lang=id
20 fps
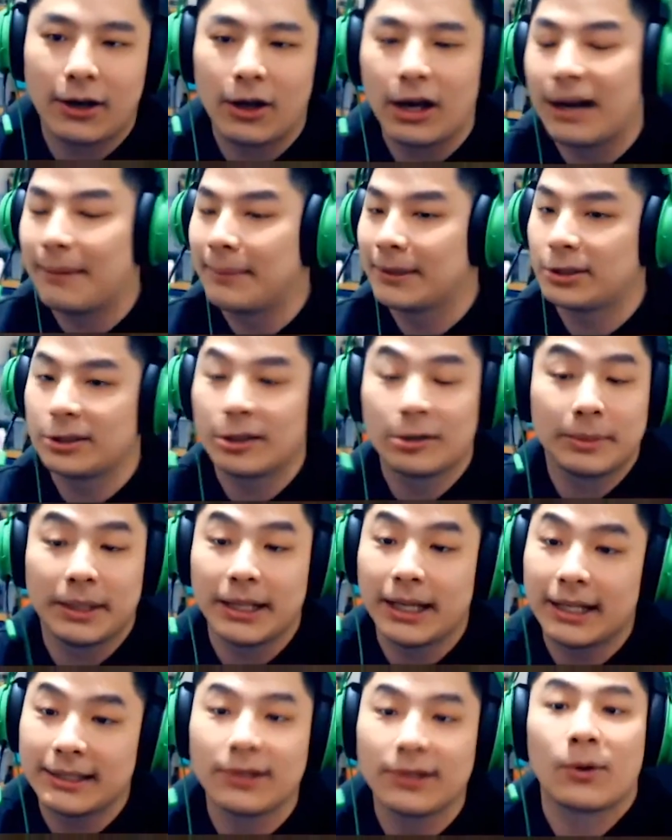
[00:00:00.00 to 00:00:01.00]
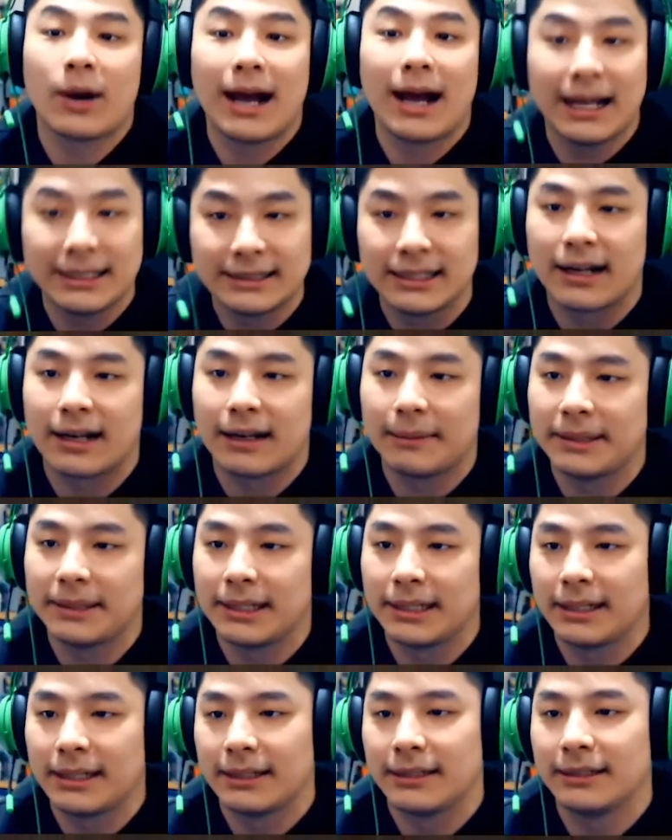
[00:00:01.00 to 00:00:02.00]
kalau nggak masuk top 3 sih kurang ajar
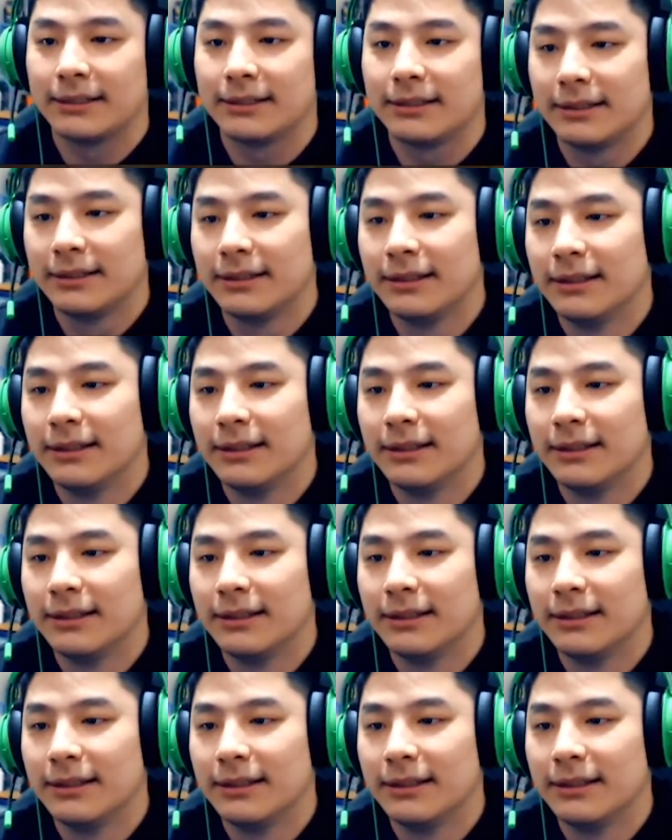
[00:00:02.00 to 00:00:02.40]
namanya kita guys